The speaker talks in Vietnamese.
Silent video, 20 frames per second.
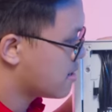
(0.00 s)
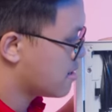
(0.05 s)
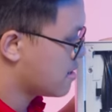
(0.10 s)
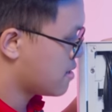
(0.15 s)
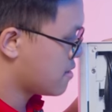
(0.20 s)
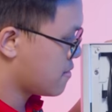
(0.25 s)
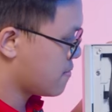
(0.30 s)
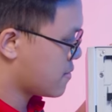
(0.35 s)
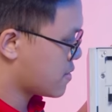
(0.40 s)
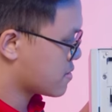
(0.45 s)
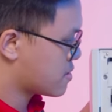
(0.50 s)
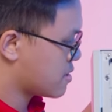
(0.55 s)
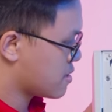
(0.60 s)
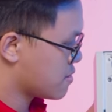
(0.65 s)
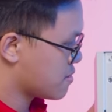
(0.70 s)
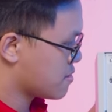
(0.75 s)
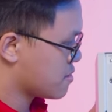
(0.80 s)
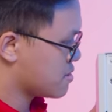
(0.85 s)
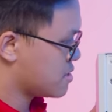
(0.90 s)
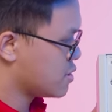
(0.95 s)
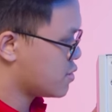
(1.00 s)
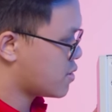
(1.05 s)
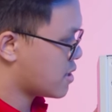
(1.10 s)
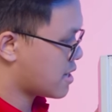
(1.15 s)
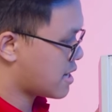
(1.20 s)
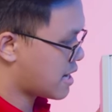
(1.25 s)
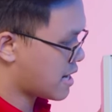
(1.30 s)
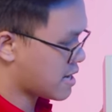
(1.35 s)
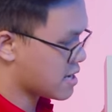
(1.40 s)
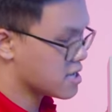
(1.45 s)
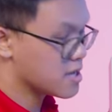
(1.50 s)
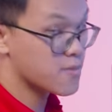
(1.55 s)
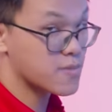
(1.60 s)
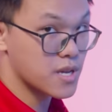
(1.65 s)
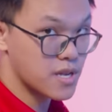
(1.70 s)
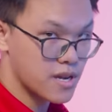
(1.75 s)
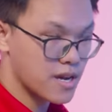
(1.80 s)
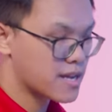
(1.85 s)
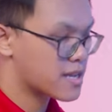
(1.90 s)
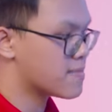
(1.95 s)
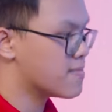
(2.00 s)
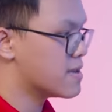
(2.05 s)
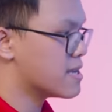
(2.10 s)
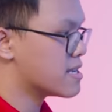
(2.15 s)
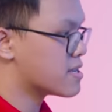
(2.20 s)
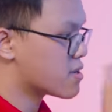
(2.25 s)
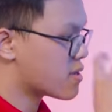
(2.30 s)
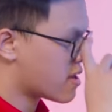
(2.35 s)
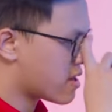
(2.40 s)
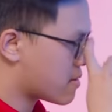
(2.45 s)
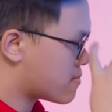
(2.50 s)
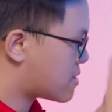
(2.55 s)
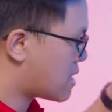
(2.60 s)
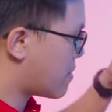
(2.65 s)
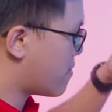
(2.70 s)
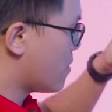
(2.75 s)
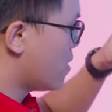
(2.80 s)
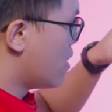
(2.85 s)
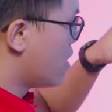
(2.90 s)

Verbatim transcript: đấy mình có thể di chuyển này nhưng tí nữa anh mình sẽ cho anh em xem